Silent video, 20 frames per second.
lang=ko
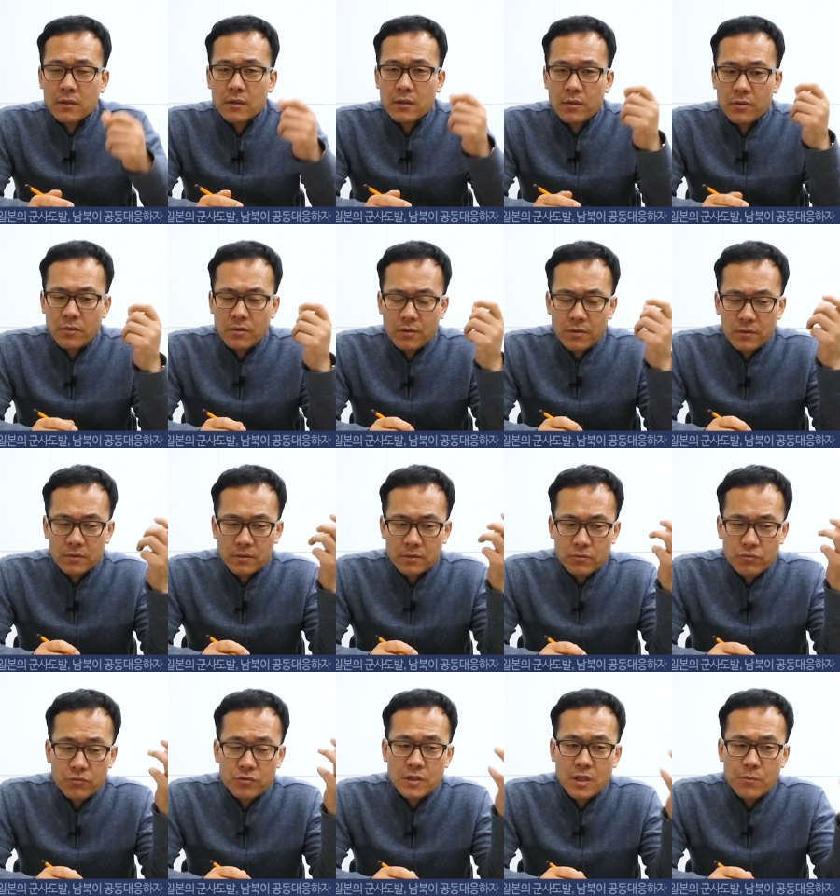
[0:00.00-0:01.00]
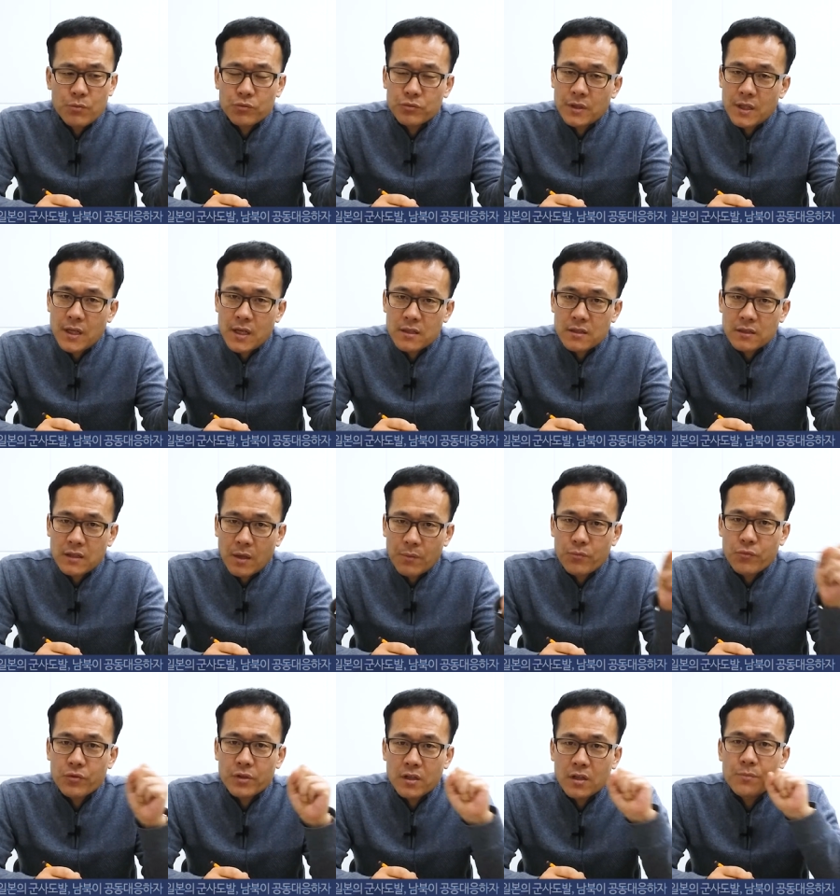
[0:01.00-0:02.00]
어, 국제 무대에서
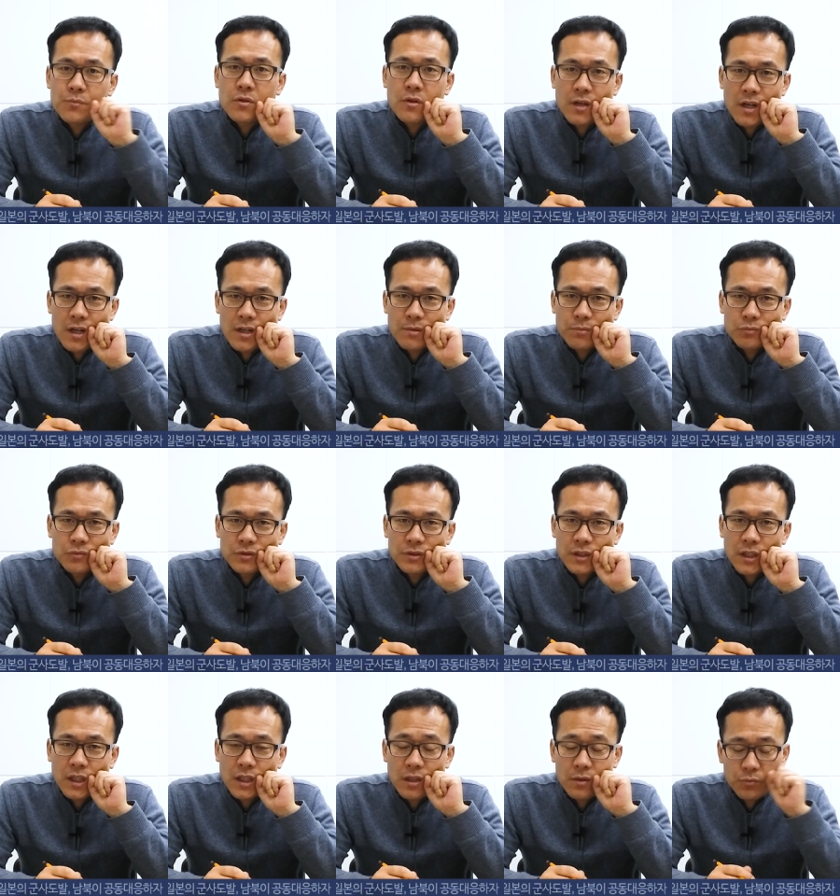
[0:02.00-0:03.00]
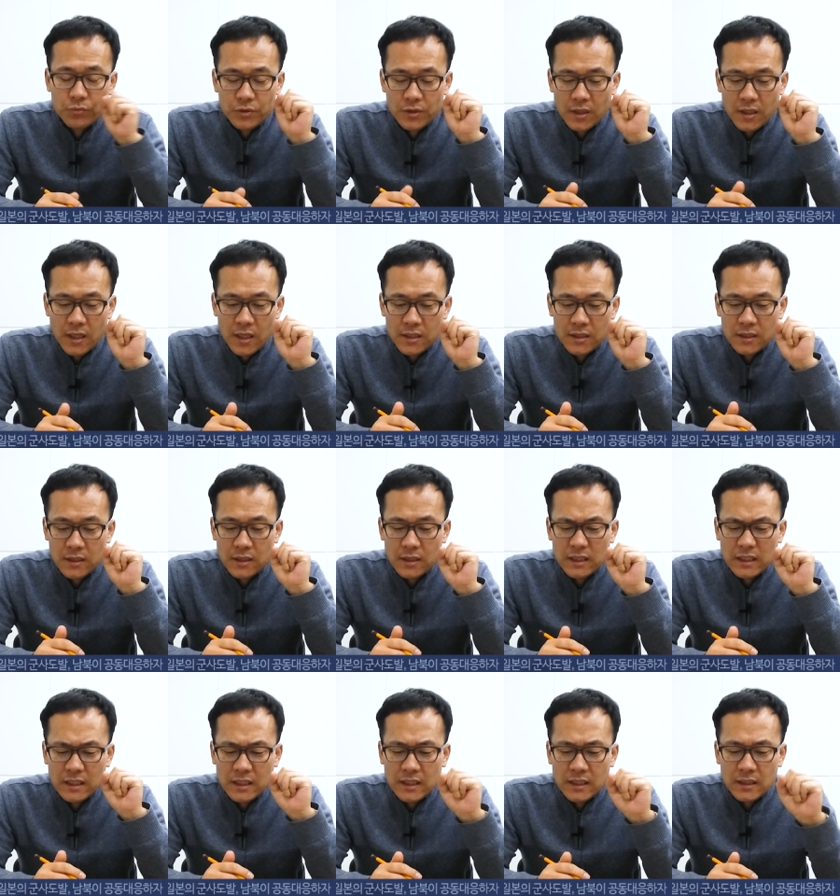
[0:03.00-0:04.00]
남북이 협력하는 문제 이런
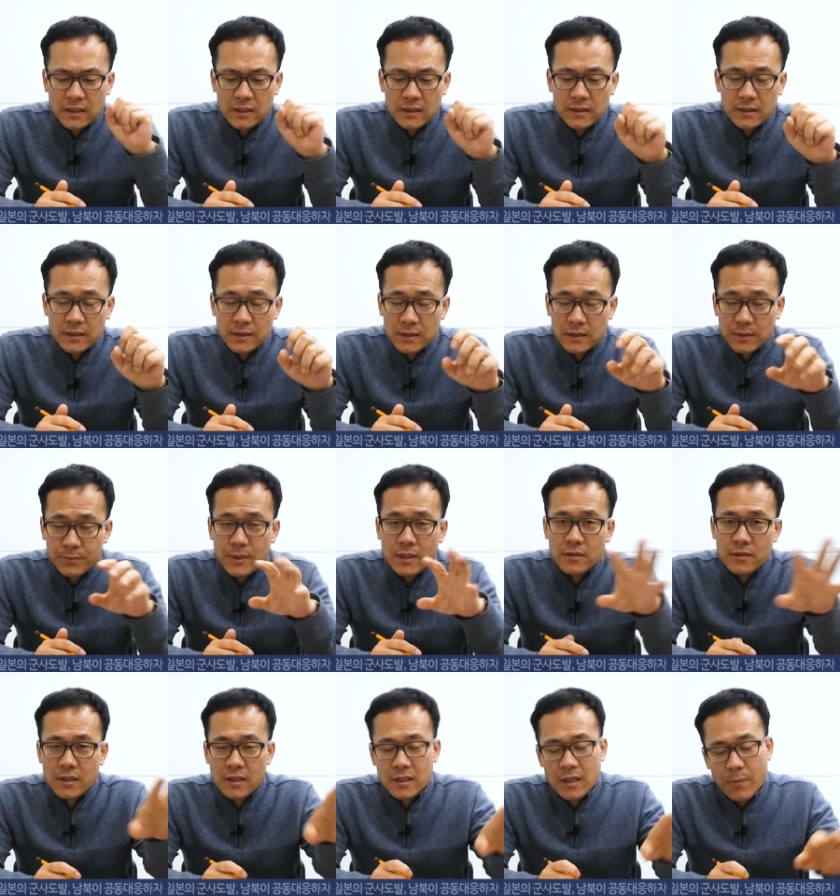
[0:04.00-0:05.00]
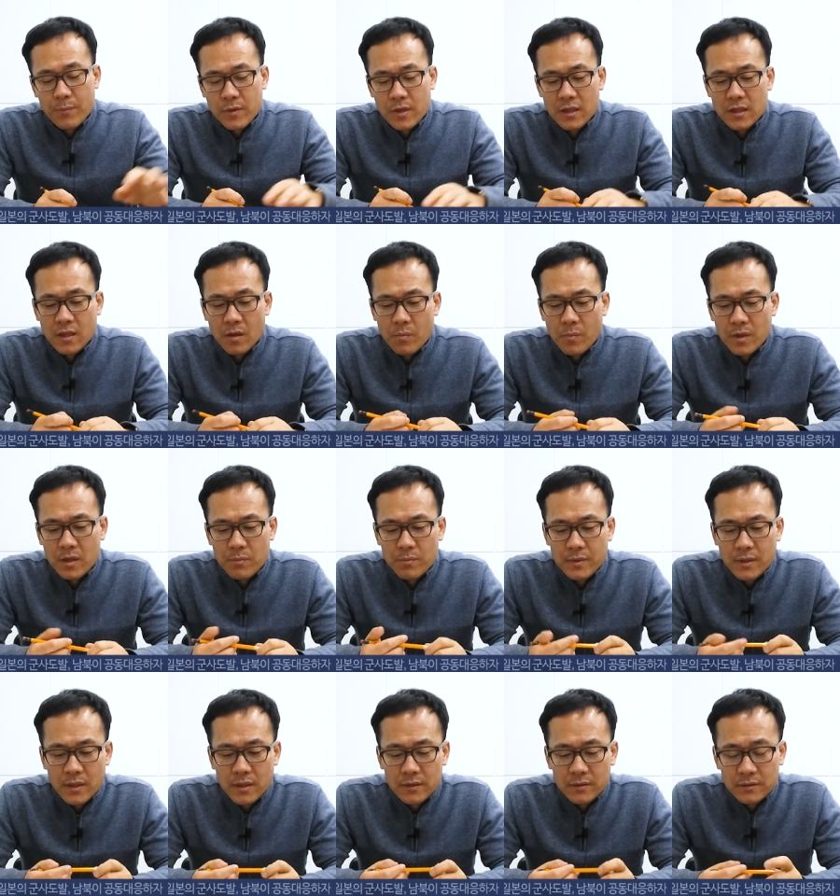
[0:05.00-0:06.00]
문제까지 그 14선에 담겨 있단
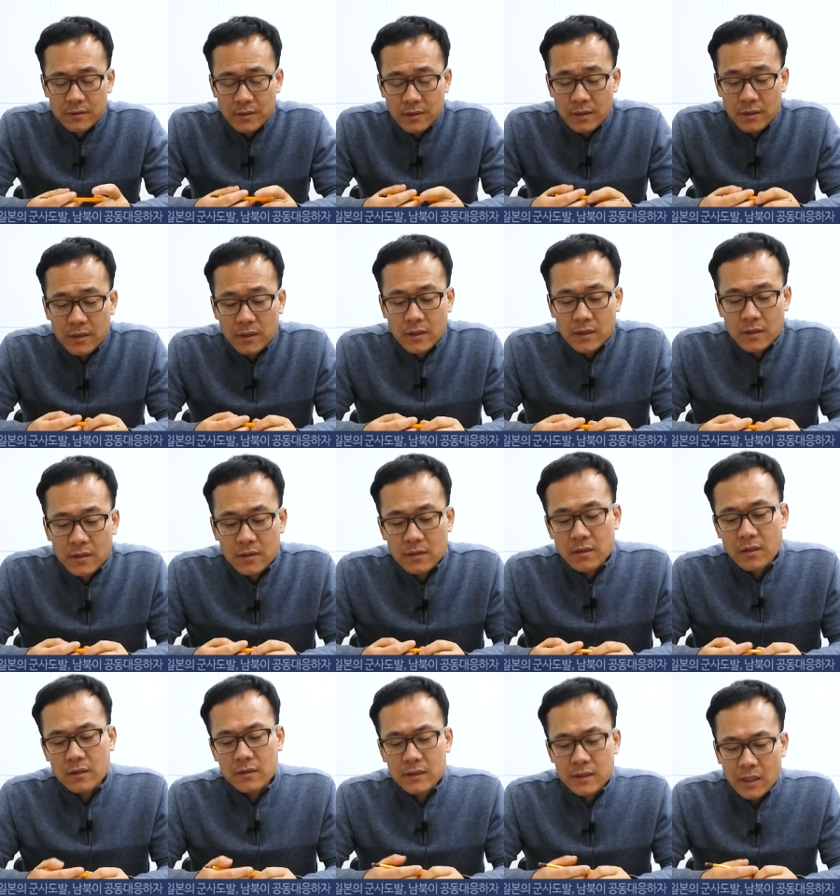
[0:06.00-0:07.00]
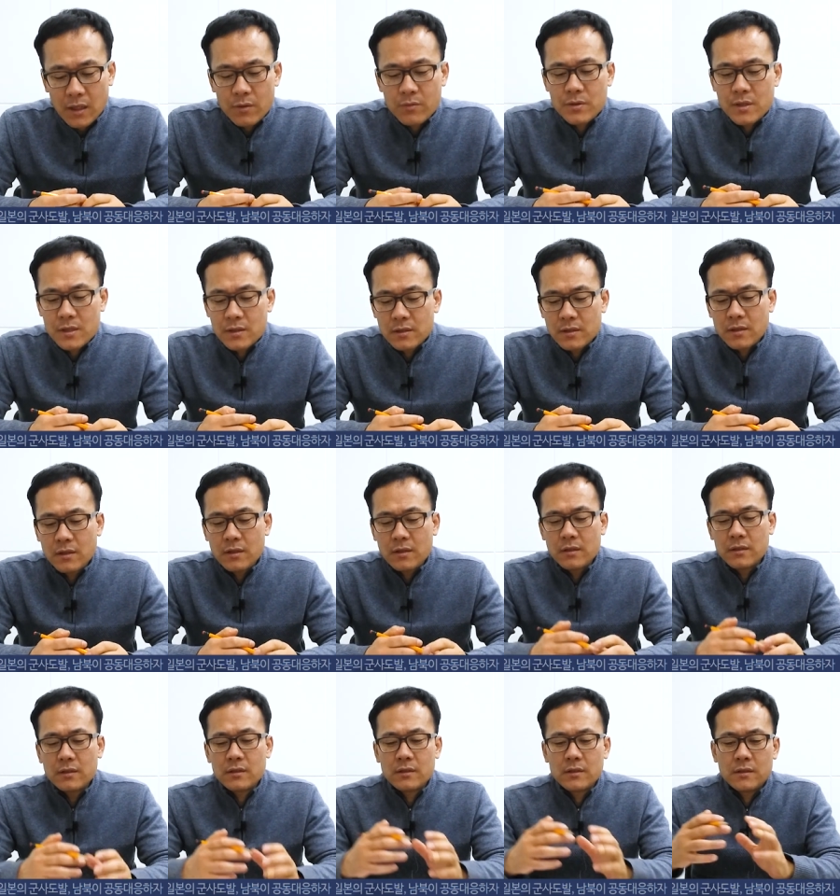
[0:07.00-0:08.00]
말입니다. 그래서 그런 차원에서
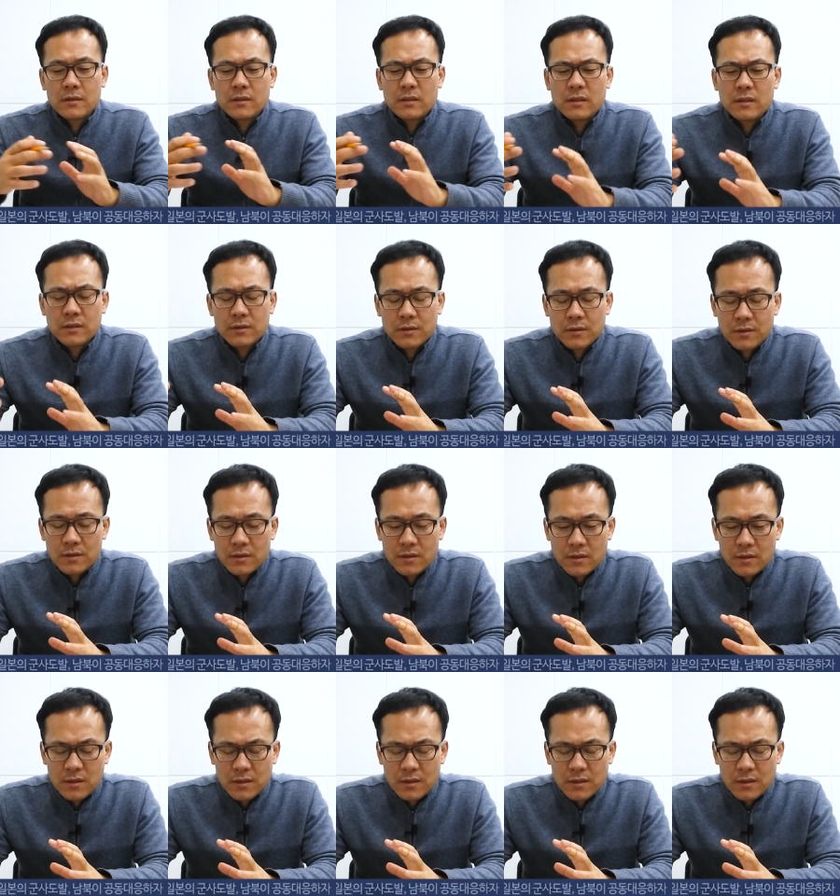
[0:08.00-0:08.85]
어,